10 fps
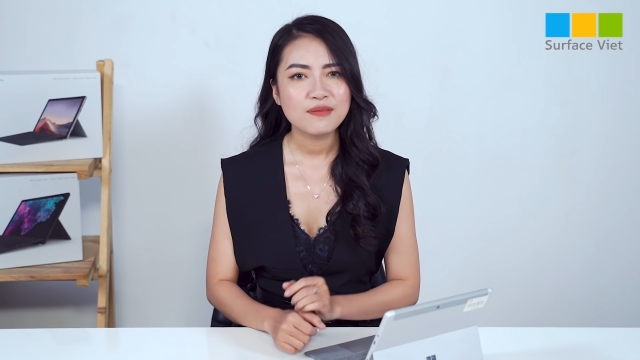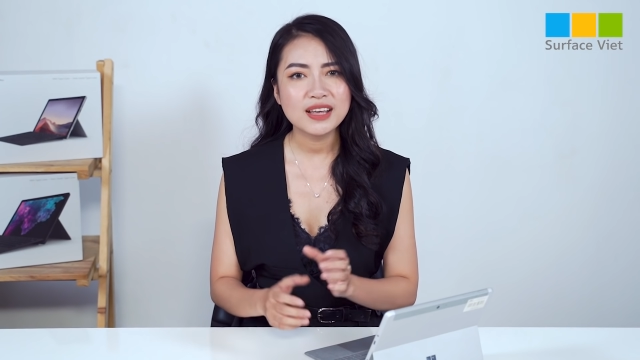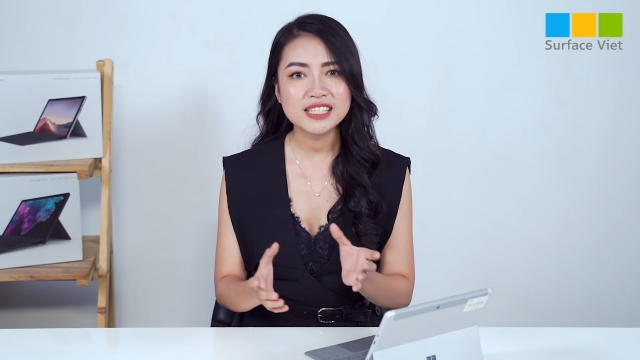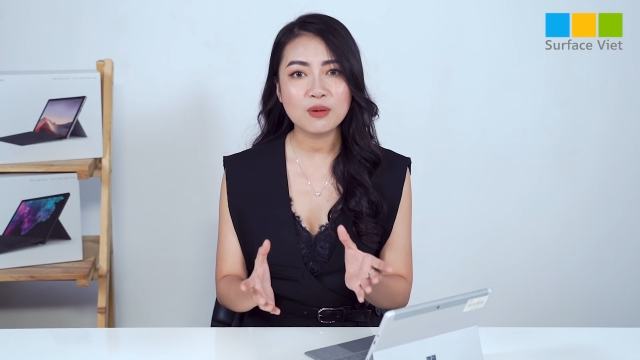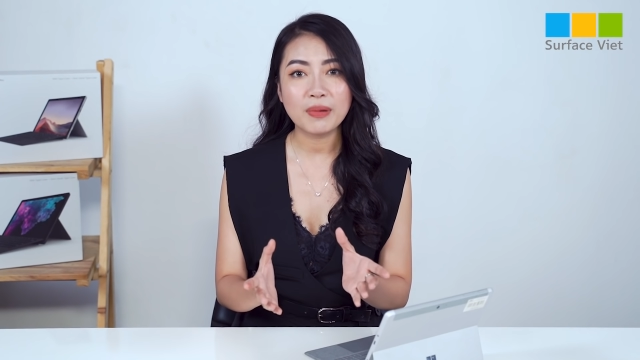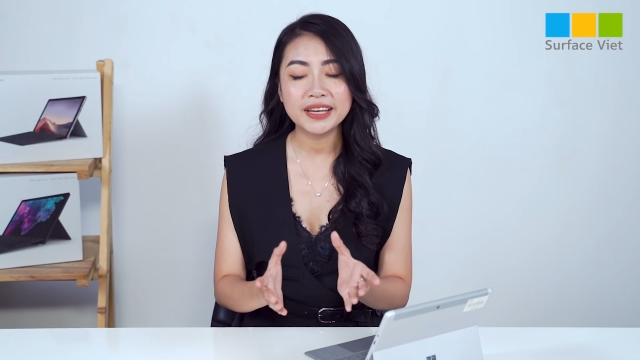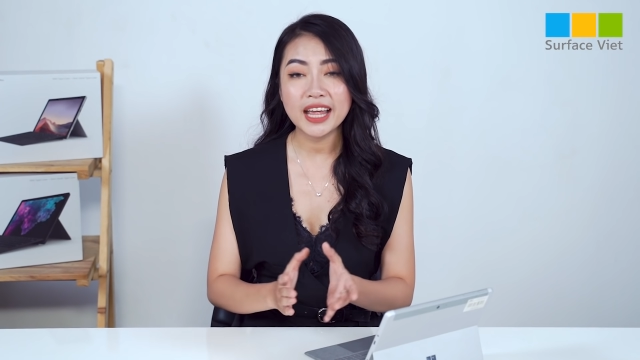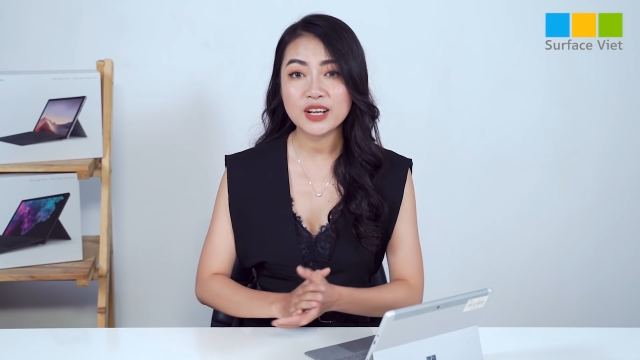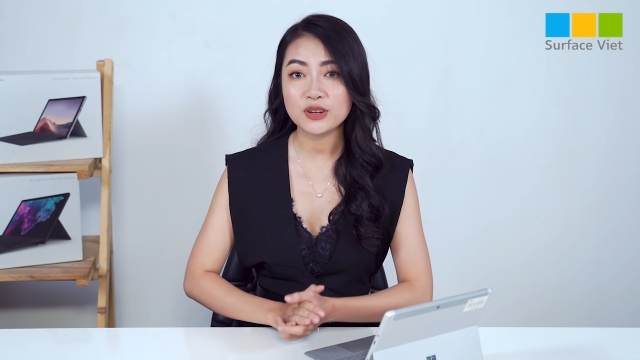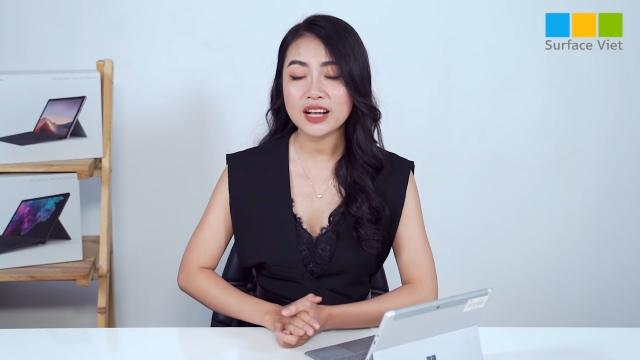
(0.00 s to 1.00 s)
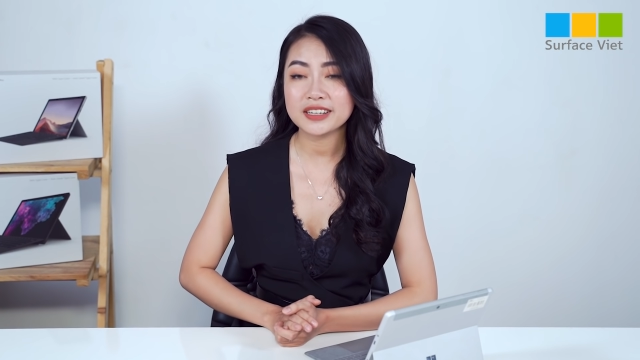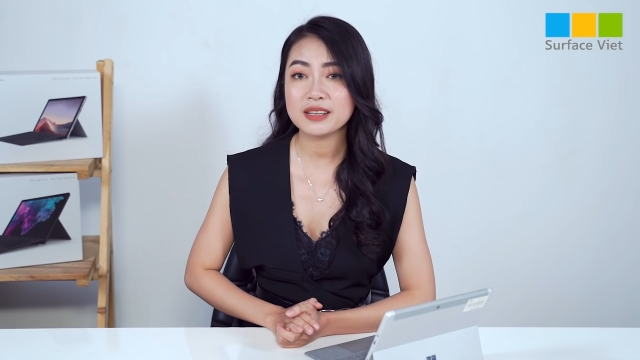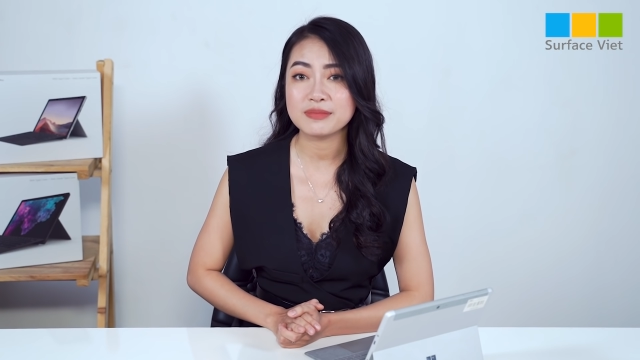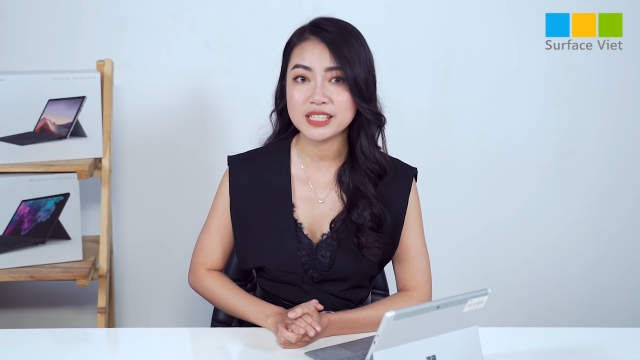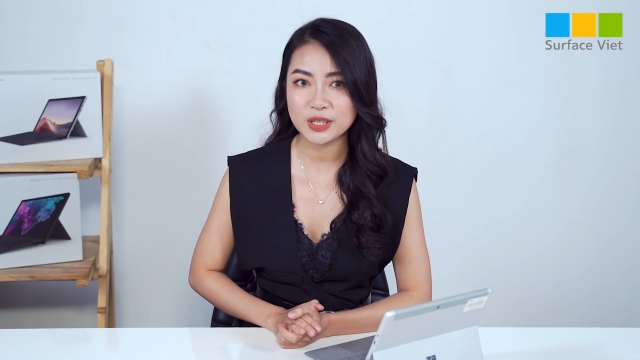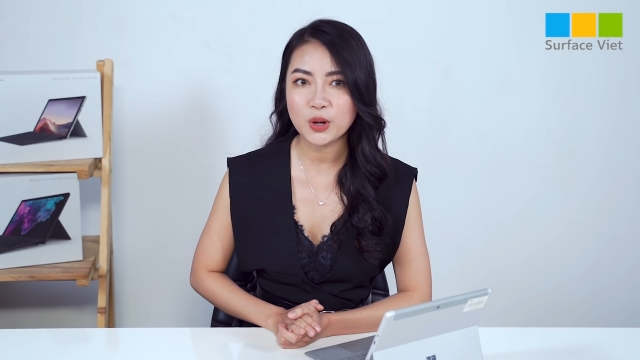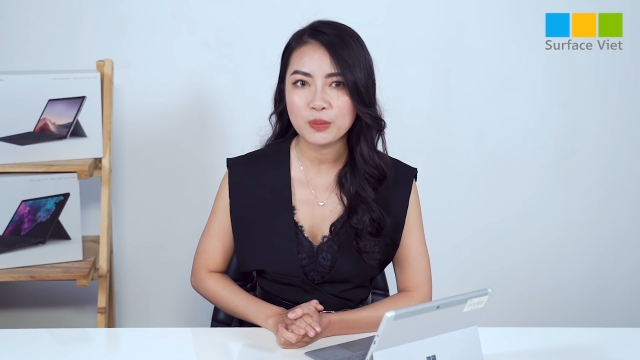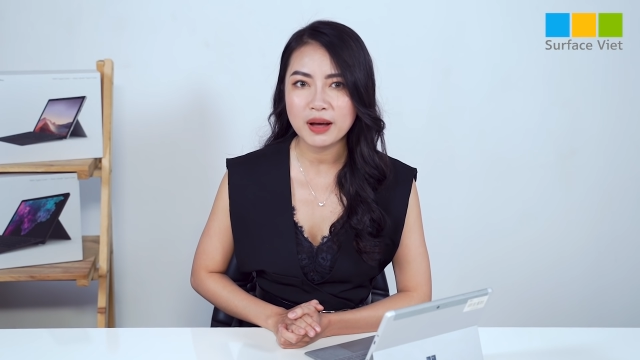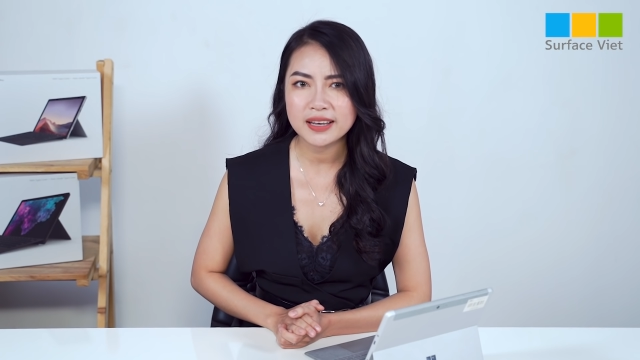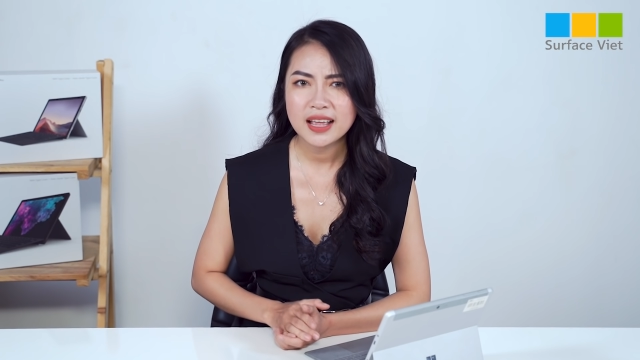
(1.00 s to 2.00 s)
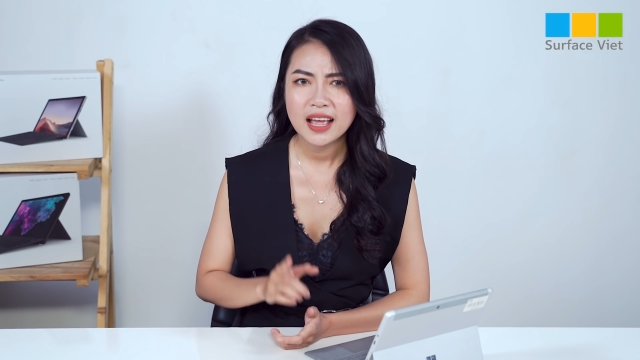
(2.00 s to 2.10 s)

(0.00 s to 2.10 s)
Vậy dòng máy này có đặc điểm gì nổi bật?